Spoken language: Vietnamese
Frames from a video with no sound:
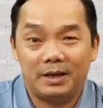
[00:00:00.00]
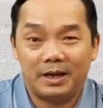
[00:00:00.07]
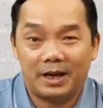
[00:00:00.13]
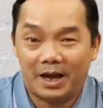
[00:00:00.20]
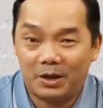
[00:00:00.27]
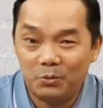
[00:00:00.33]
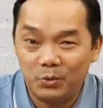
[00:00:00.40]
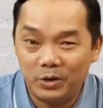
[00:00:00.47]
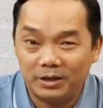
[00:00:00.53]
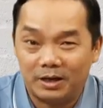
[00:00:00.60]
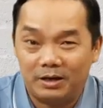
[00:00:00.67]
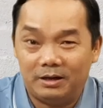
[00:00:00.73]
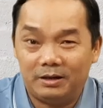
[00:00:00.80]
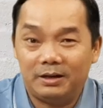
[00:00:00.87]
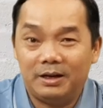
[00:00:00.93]
Hãy quyết
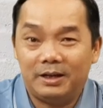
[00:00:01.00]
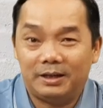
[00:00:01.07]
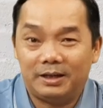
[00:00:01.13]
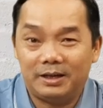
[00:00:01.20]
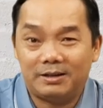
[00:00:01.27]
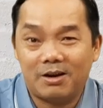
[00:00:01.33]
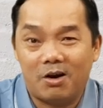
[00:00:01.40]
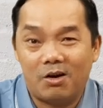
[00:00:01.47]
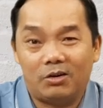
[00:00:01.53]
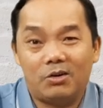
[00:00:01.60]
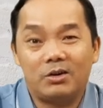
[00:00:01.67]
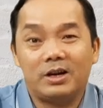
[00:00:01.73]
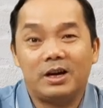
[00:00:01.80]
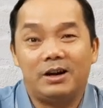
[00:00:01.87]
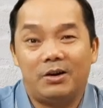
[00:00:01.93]
định khi còn
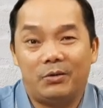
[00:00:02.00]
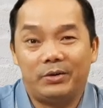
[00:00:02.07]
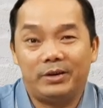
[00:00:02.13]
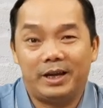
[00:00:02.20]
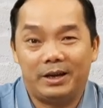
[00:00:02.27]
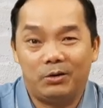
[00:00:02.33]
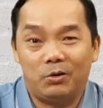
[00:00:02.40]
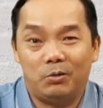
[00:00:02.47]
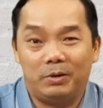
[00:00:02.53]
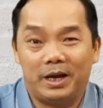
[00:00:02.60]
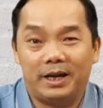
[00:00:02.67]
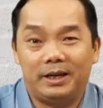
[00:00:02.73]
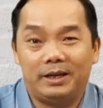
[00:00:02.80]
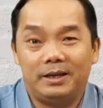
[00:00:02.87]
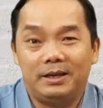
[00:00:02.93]
có cơ hội ngày hôm
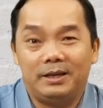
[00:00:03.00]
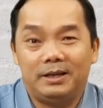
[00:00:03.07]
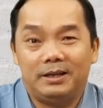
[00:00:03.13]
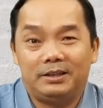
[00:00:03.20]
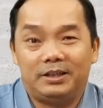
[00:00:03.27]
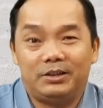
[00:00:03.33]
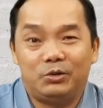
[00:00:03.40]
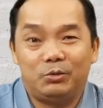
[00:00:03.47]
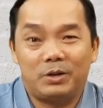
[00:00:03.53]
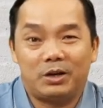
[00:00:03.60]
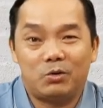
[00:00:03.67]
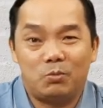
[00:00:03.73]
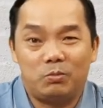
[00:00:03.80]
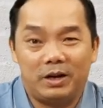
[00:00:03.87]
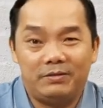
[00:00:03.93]
nay. Xin chúng ta
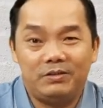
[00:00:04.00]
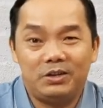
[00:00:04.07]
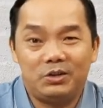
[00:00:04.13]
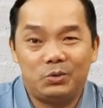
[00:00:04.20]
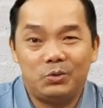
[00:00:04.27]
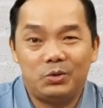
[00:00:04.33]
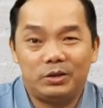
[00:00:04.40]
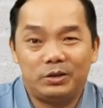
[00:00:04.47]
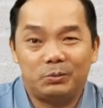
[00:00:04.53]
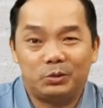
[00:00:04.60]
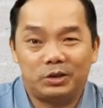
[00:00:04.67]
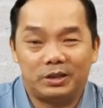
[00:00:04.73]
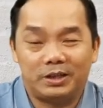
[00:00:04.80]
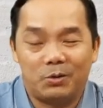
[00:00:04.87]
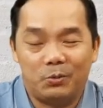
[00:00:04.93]
cùng đến với Chúa trong
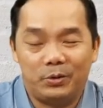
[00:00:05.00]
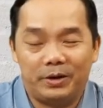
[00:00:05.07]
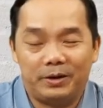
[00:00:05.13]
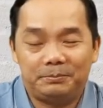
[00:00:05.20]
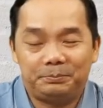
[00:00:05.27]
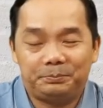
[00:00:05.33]
sự cầu nguyện.